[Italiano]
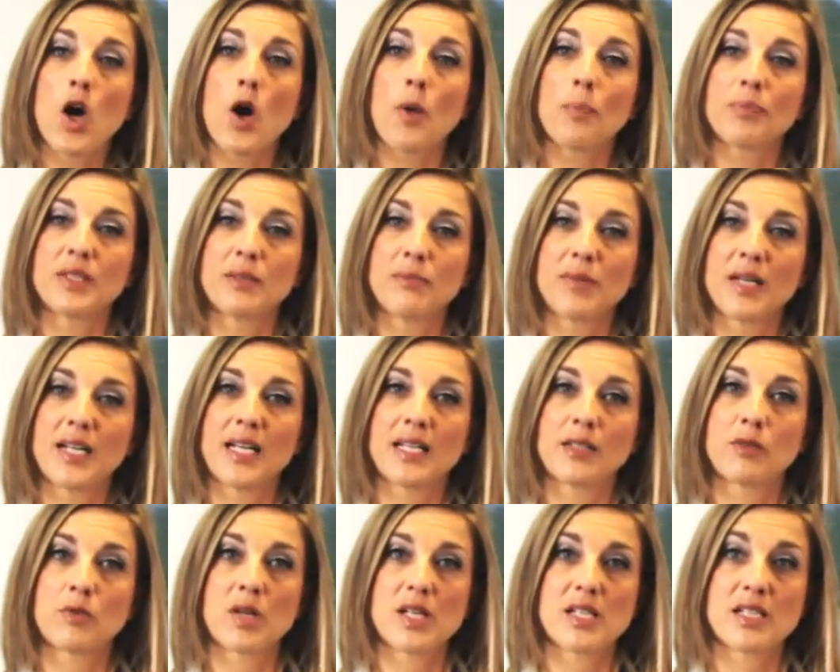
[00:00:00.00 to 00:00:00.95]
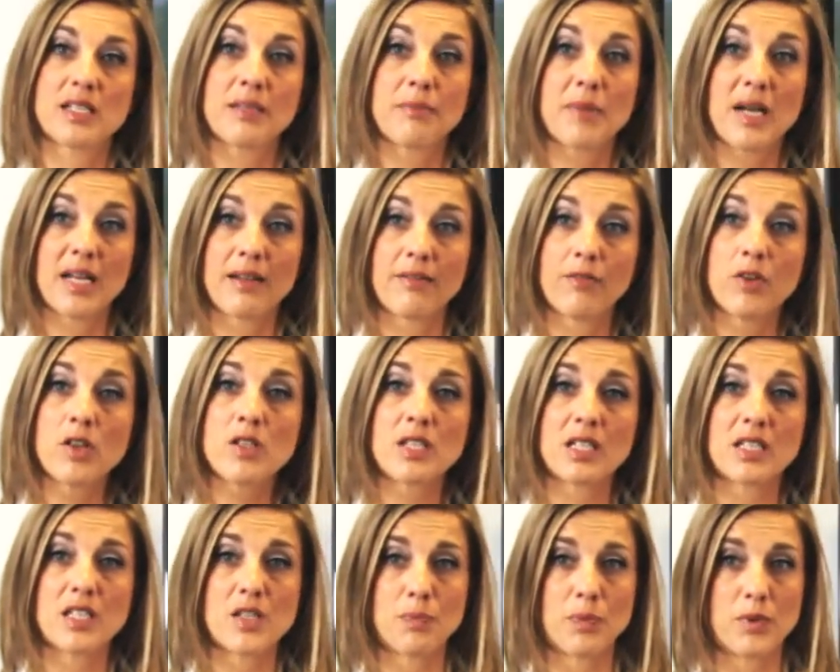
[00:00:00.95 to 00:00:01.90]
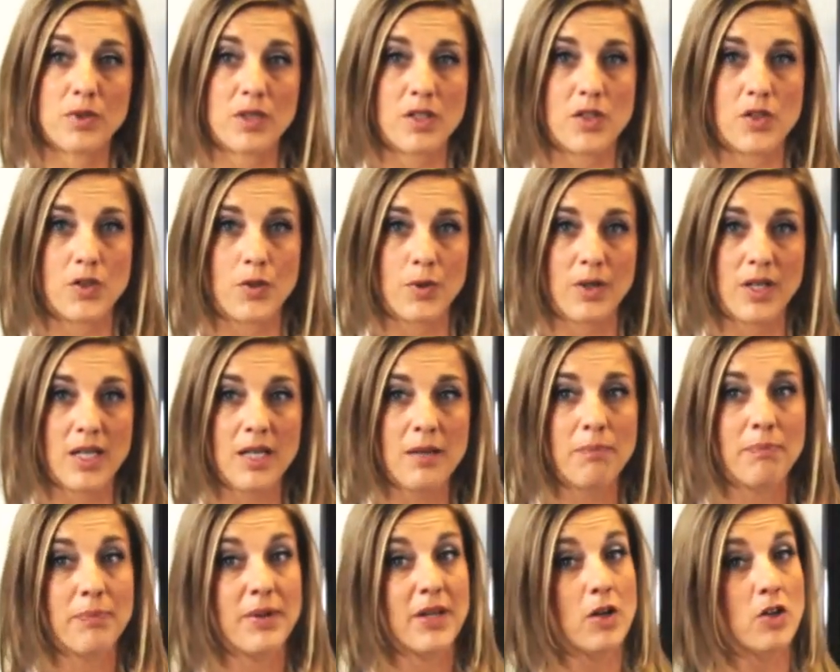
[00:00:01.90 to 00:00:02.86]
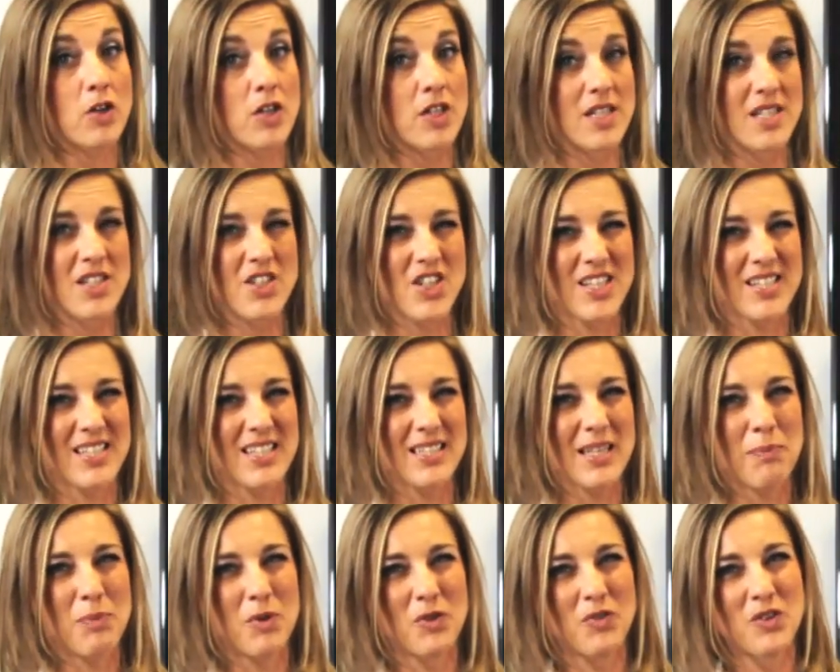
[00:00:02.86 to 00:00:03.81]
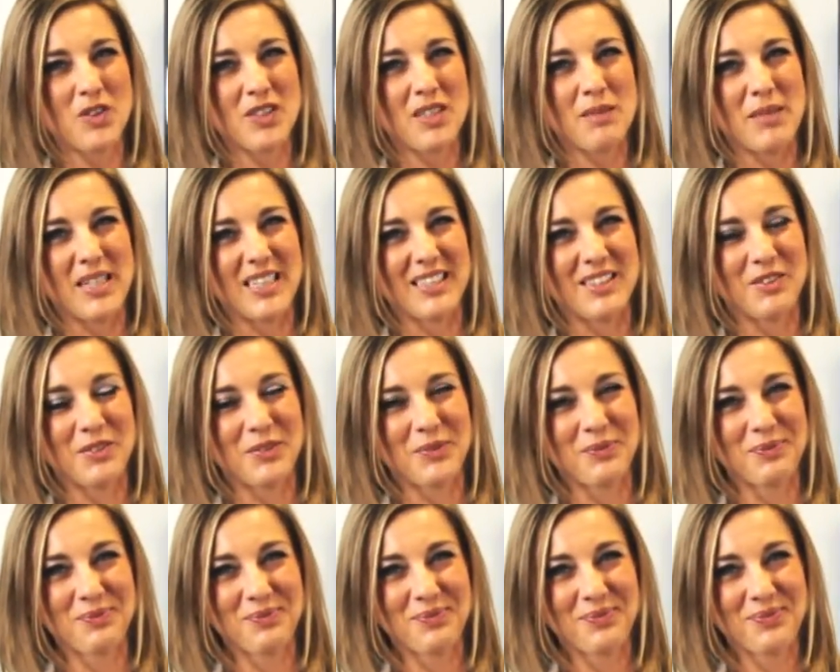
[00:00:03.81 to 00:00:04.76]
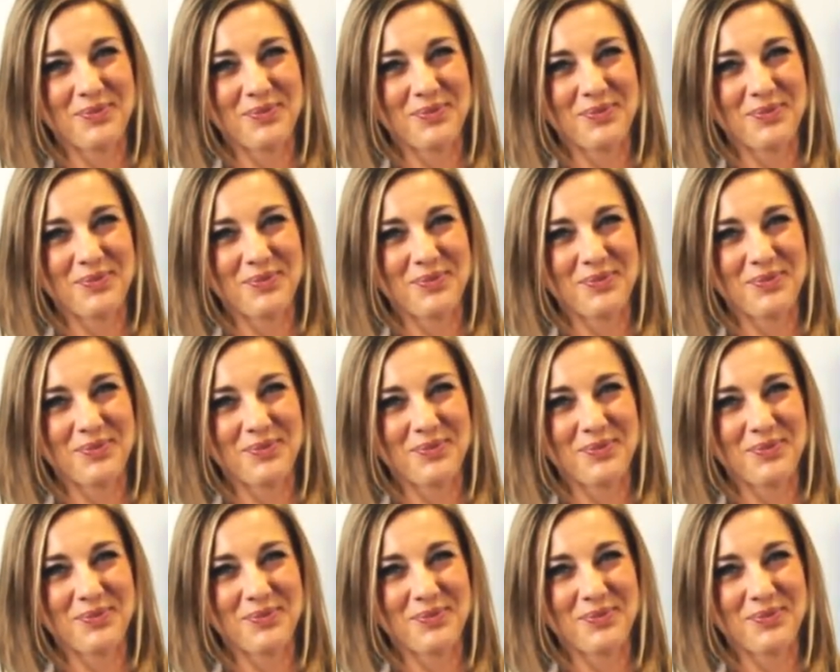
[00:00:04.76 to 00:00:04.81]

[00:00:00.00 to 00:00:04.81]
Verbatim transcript: Optima Naturals rimane a vostra disposizione per ogni esigenza di approfondimento.